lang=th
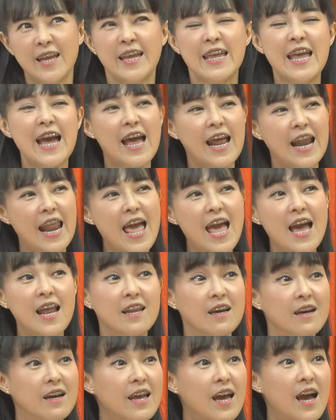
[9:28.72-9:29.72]
อย่างแรก
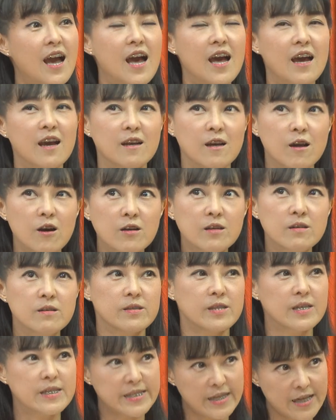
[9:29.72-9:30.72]
เลยอะค่ะก็คือ
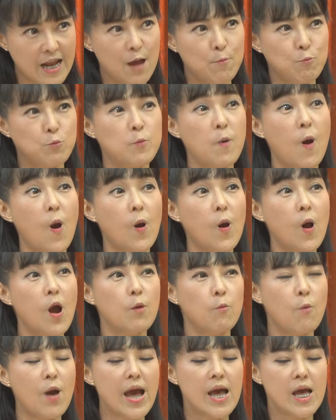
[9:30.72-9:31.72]
เตยจะถามคุณหมอก่
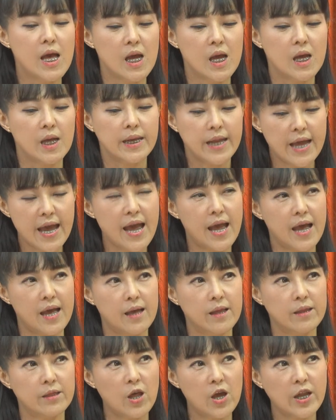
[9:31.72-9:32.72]
อนว่า เนี่ย
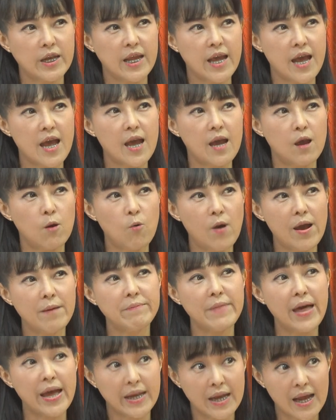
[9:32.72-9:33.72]
ตอนนี้ความ
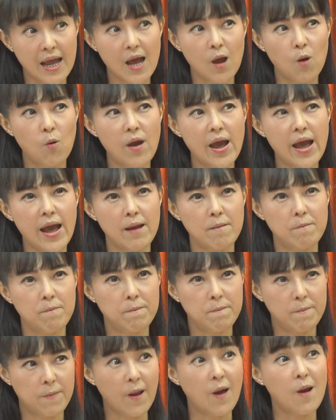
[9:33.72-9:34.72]
ดันเขาอะ
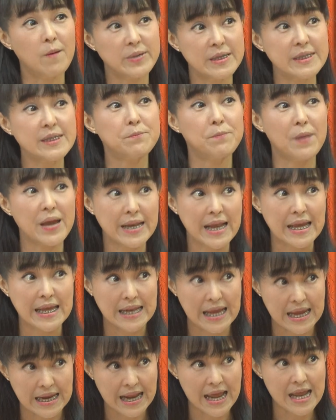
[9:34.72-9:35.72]
พร้อมที่จะไปไหน
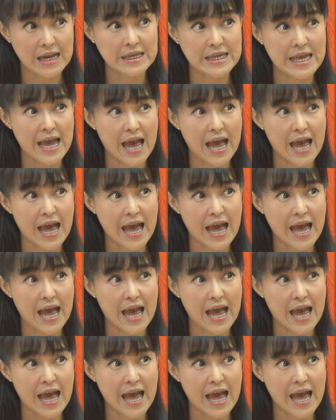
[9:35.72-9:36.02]
ไหนได้หรือ